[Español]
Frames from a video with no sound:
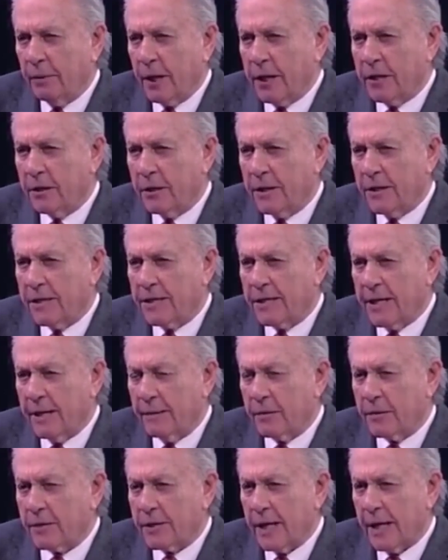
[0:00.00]
Por eso le
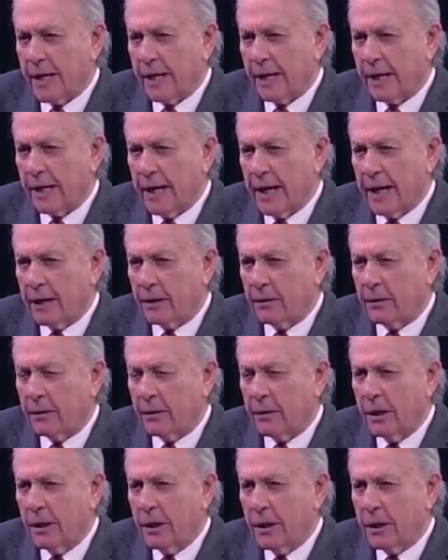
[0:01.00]
decíamos a
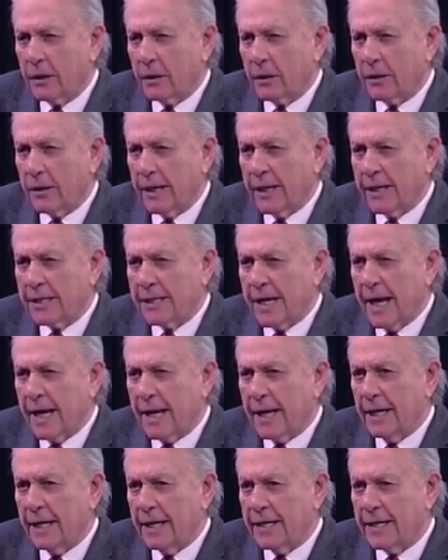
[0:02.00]
Gerardo Rodríguez
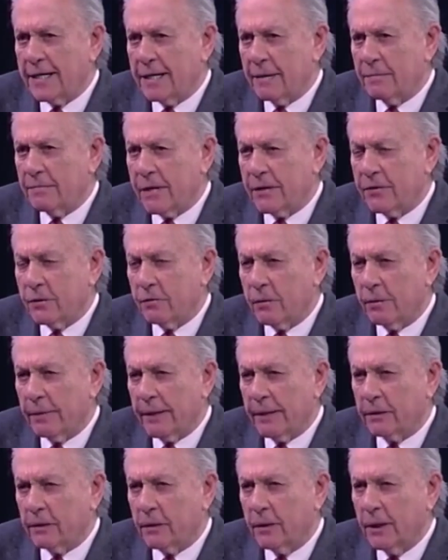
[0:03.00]
Lara, le decíamos hace un
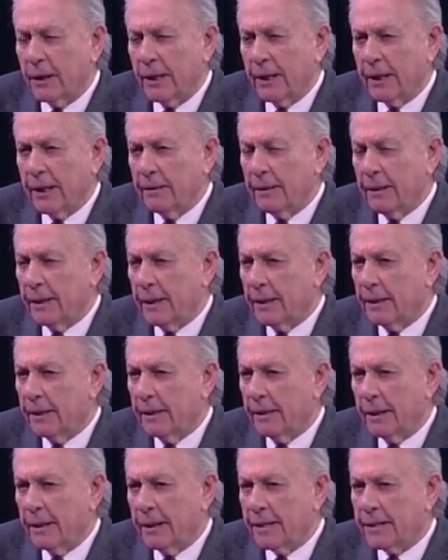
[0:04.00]
momento, eh,
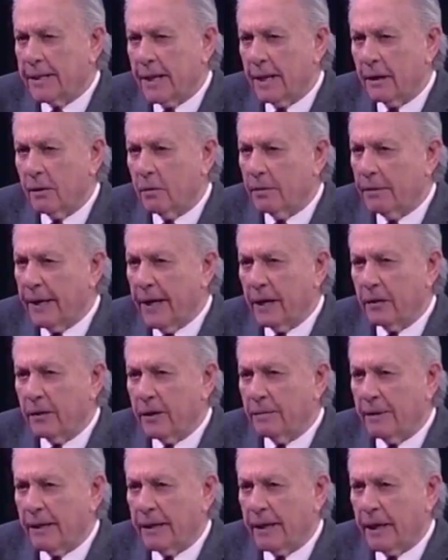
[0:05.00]
eh, es que el
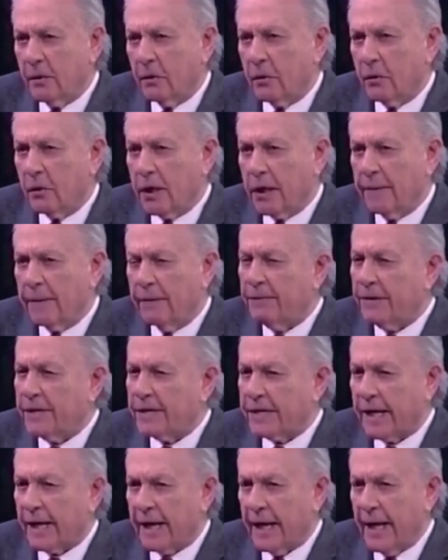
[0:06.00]
gobierno de México no debe
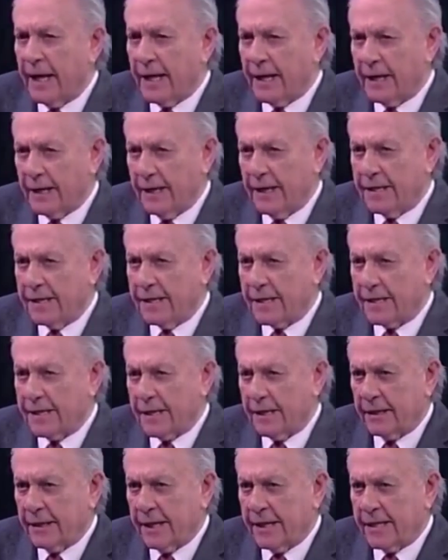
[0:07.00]
festejar esta
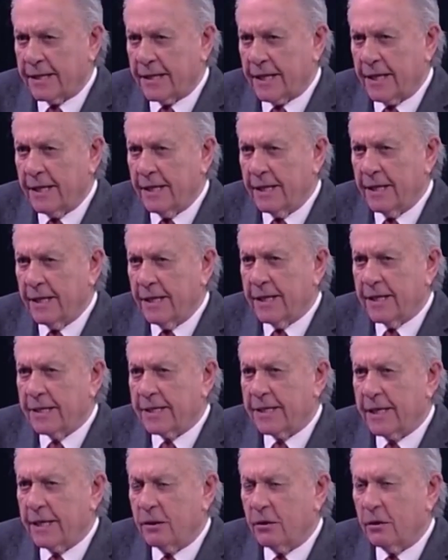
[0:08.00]
sentencia,
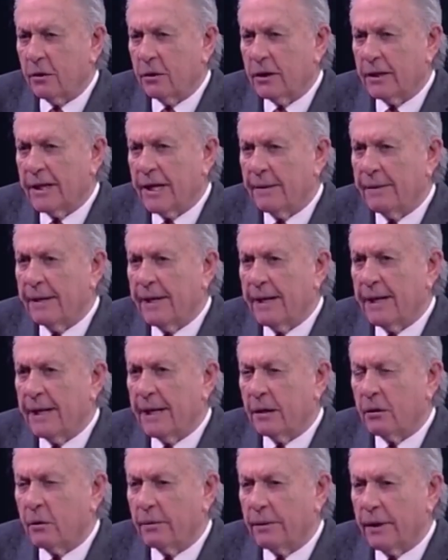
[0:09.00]
sino debe
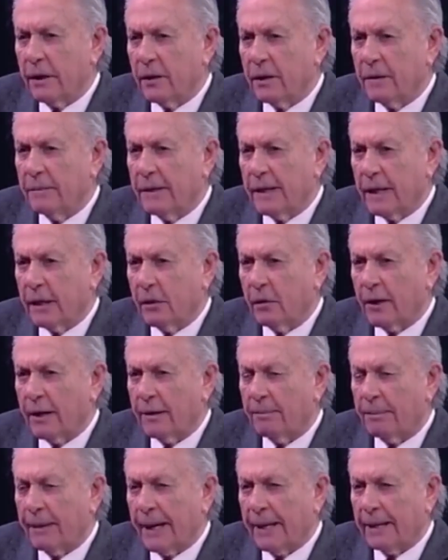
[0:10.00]
el gobierno de México
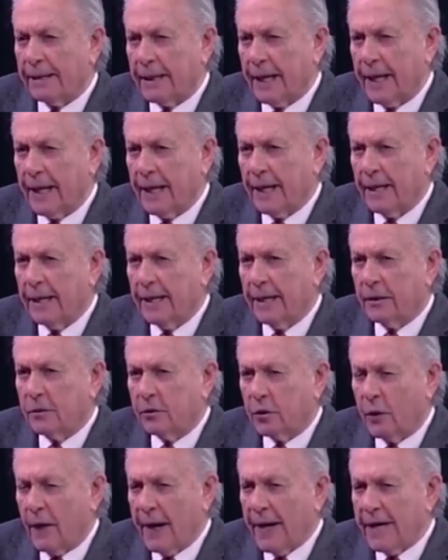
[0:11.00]
replantear
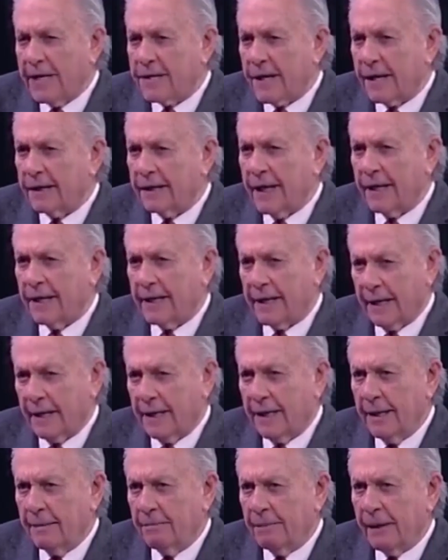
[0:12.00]
toda la
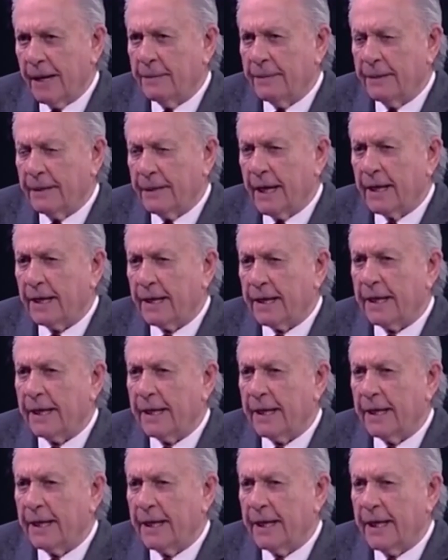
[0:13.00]
estrategia para evitar
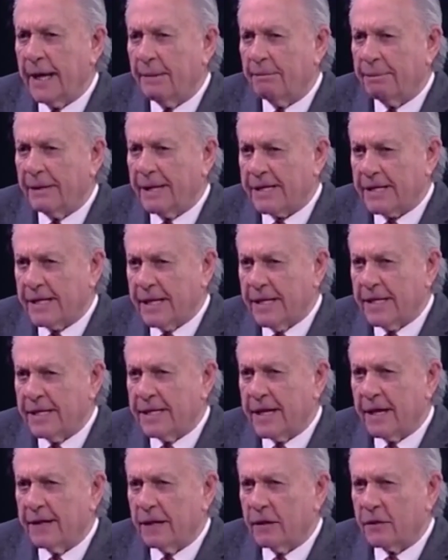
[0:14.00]
que la
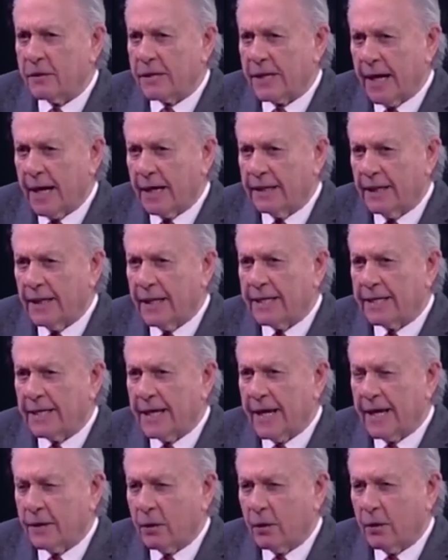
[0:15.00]
presencia de los cárteles
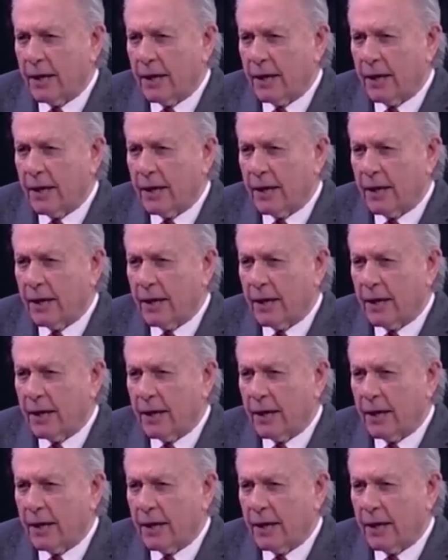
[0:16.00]
de la